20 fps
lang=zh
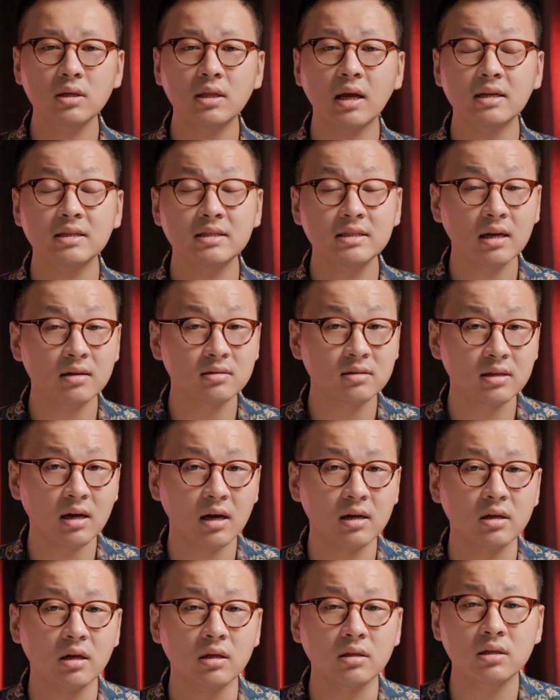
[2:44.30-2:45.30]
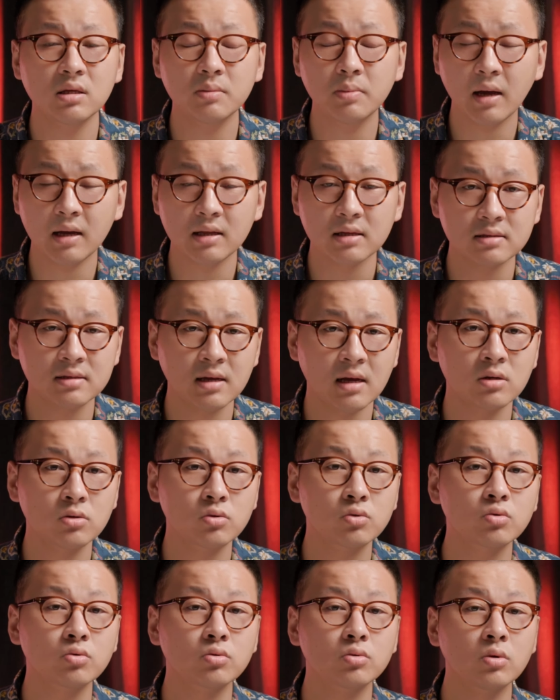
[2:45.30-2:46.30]
于一台相机而言，DPI 的参
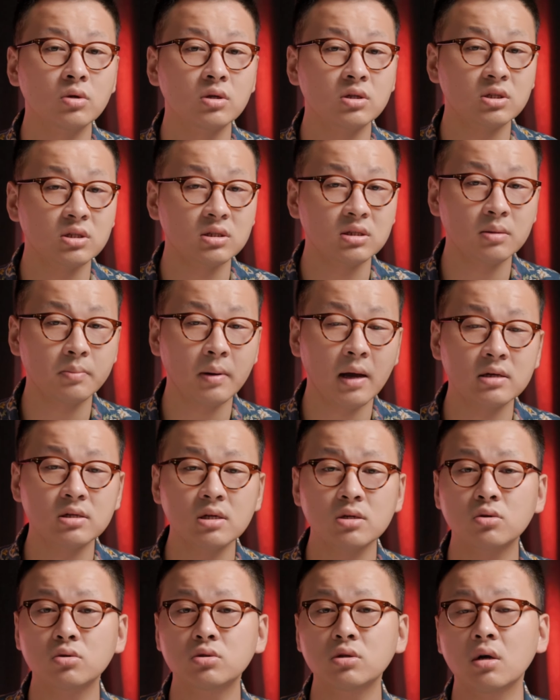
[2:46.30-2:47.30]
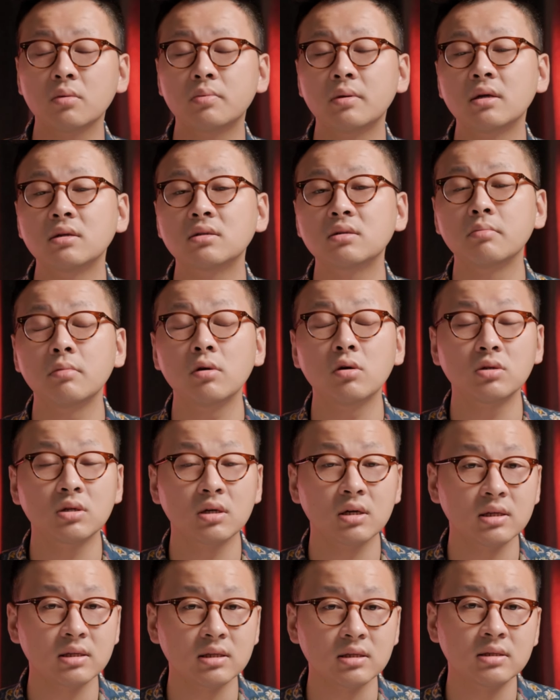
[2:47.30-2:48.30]
数对于实际拍摄出照片是没有
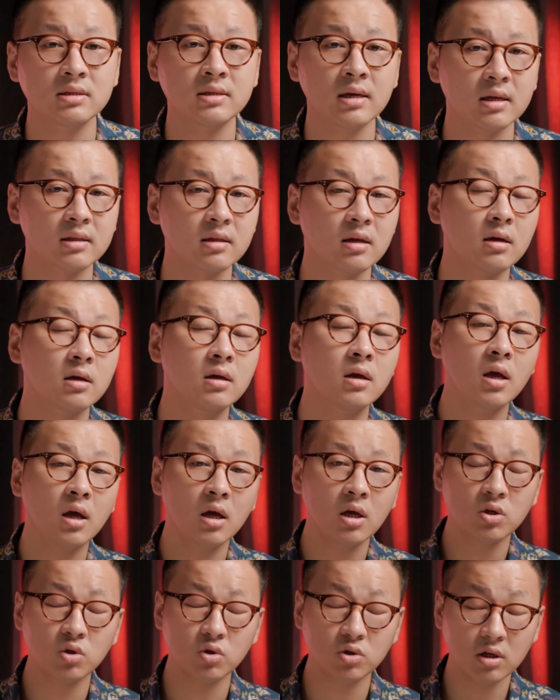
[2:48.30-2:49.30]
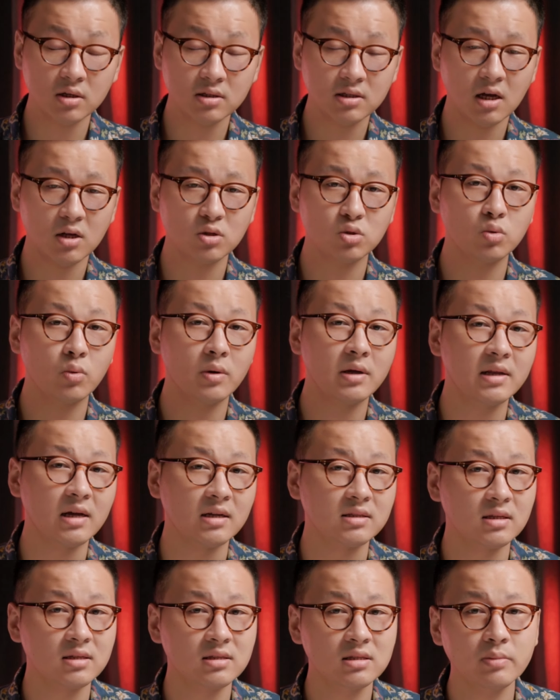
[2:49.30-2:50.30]
任何影响的。有些像素为
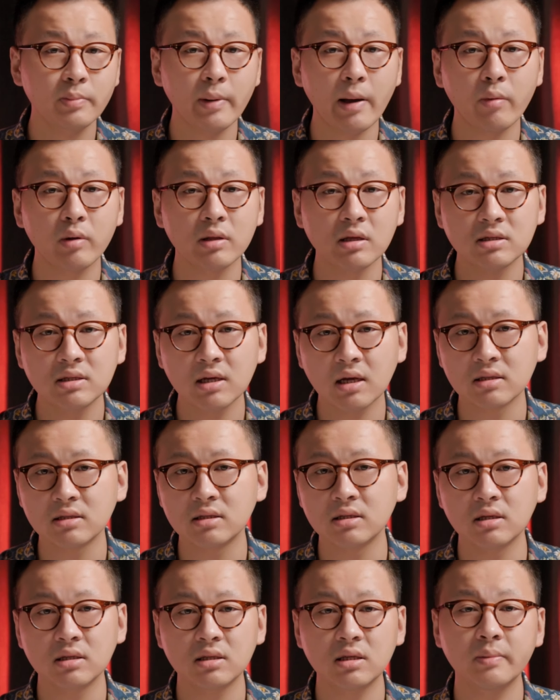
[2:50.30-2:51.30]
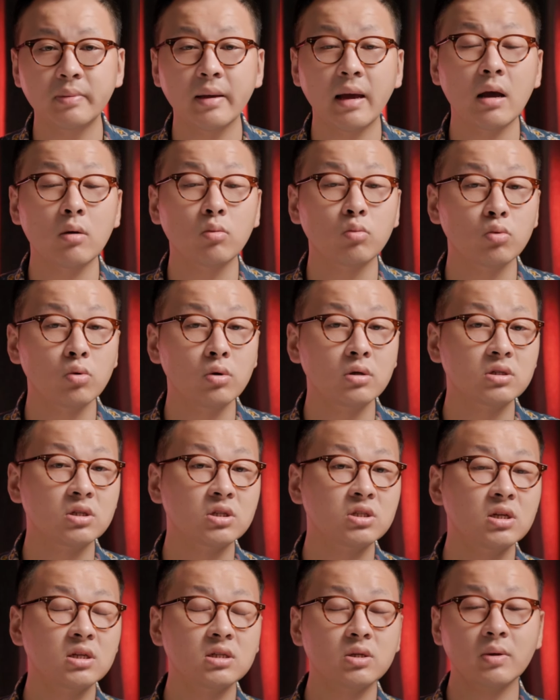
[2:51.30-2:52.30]
两千四百万的相机，DPI 无论
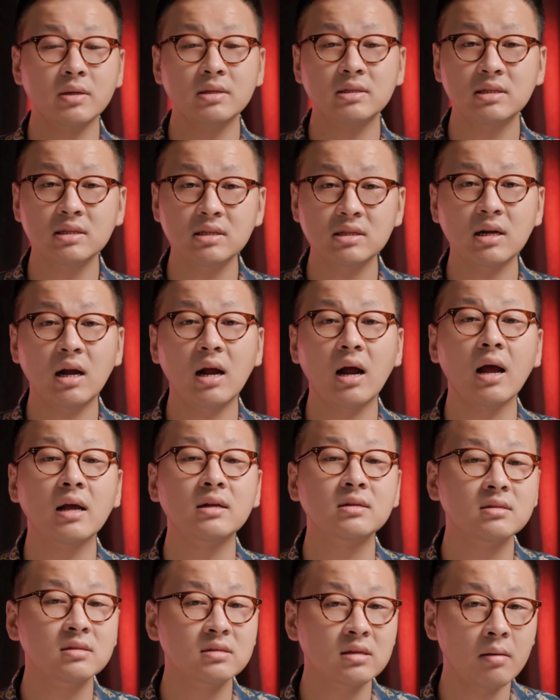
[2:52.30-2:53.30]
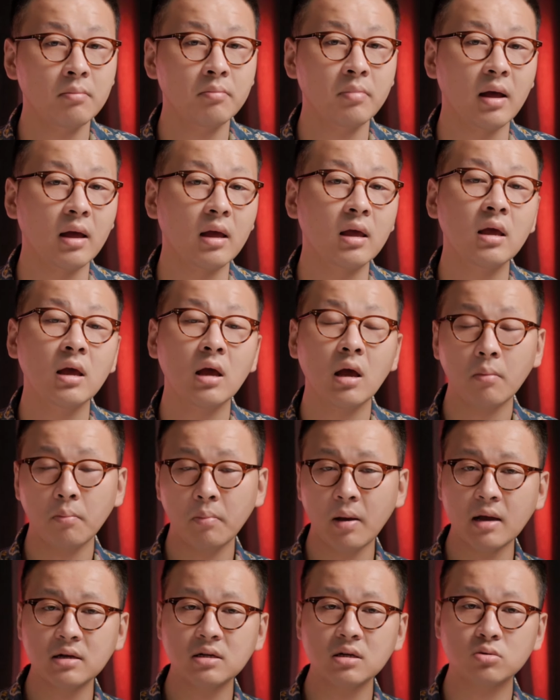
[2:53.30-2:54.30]
是设置为七十二还是三百，
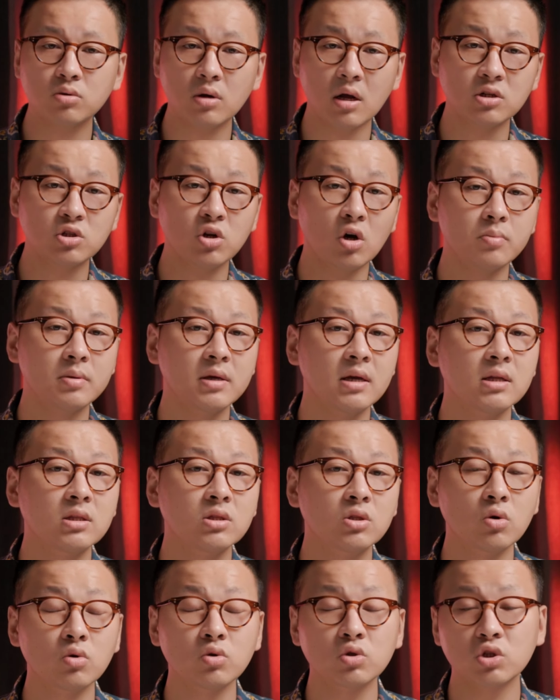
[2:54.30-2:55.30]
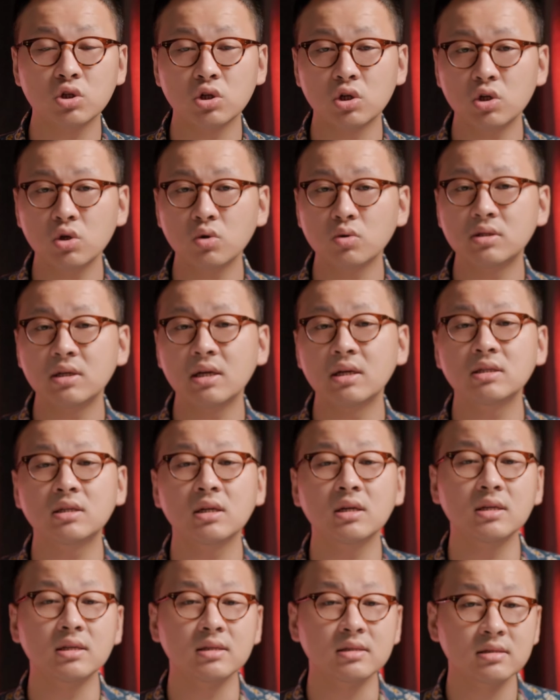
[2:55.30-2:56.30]
拍摄出来照片都是六千
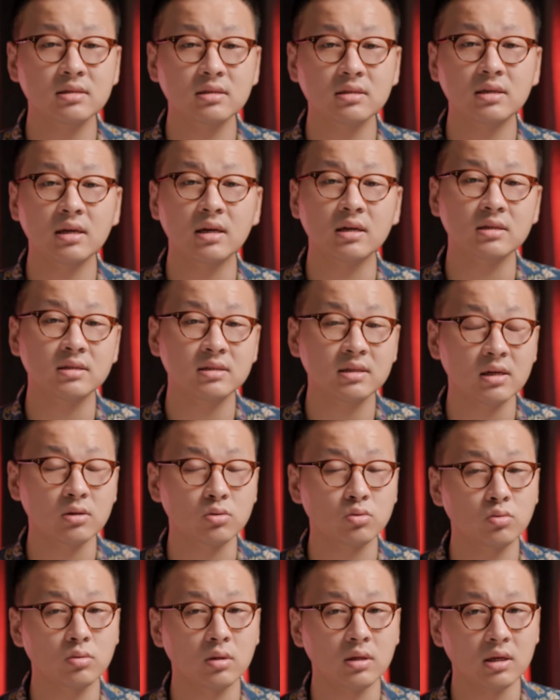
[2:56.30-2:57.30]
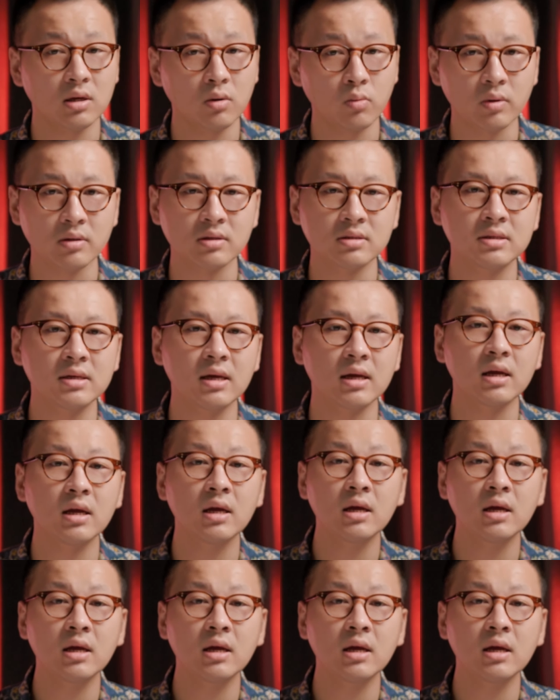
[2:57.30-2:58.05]
乘以四千个像素的一个文件。